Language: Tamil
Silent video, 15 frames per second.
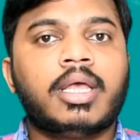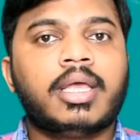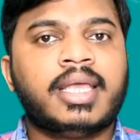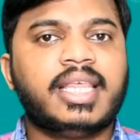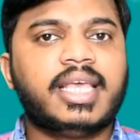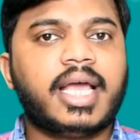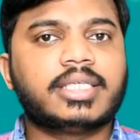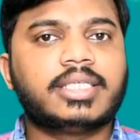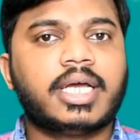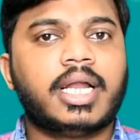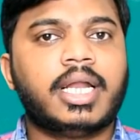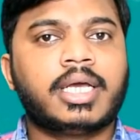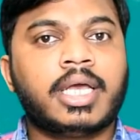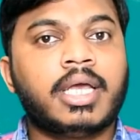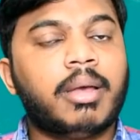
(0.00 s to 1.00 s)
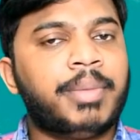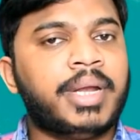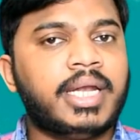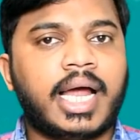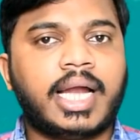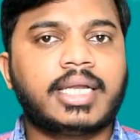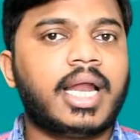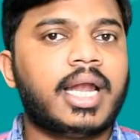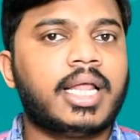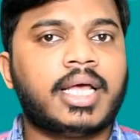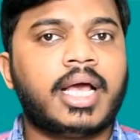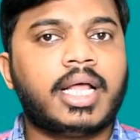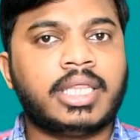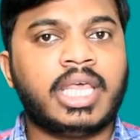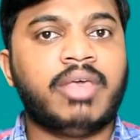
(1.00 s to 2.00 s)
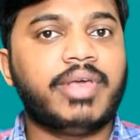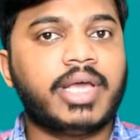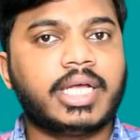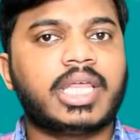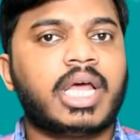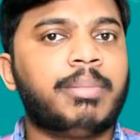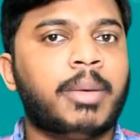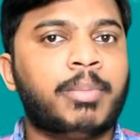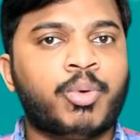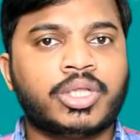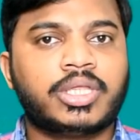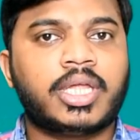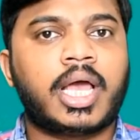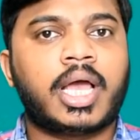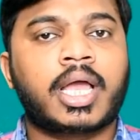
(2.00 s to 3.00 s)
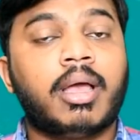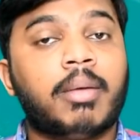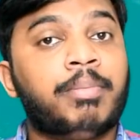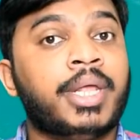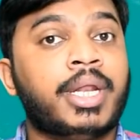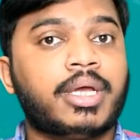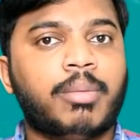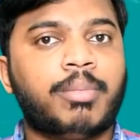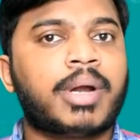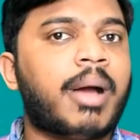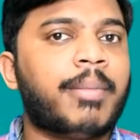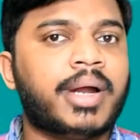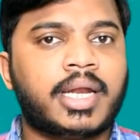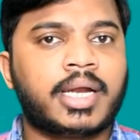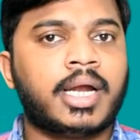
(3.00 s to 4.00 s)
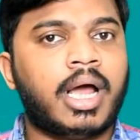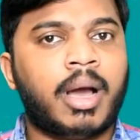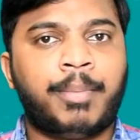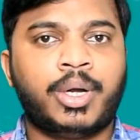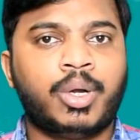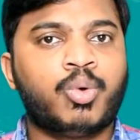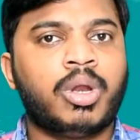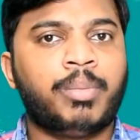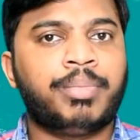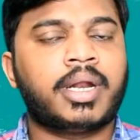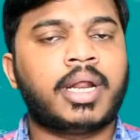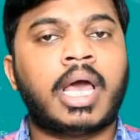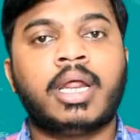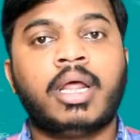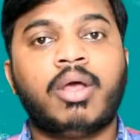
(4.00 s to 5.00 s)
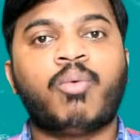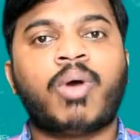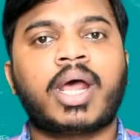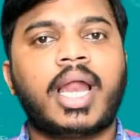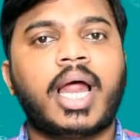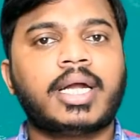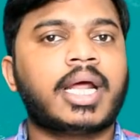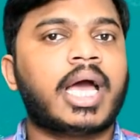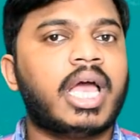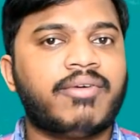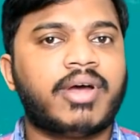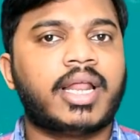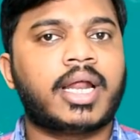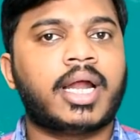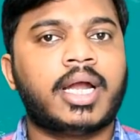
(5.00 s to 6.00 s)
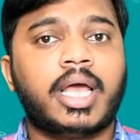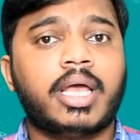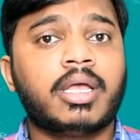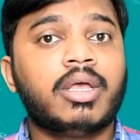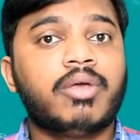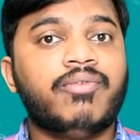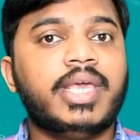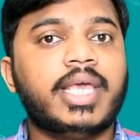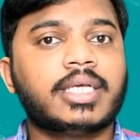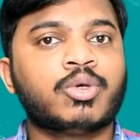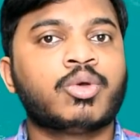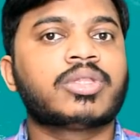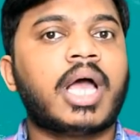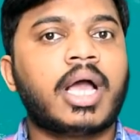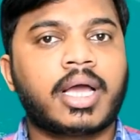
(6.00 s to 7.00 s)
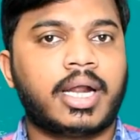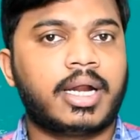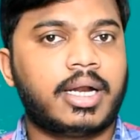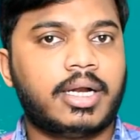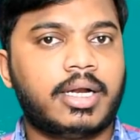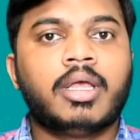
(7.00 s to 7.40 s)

இதிகாசங்களுக்கு பின் நாட்களில் தான் தெய்வீகத்தன்மை புகுத்தினாங்க பிறகு பிராமணர்கள் அப்படின்னு குறிப்பிடுறாரு வரலாற்று ஆய்வாளரான வி எஸ் சுப்தாங்கர்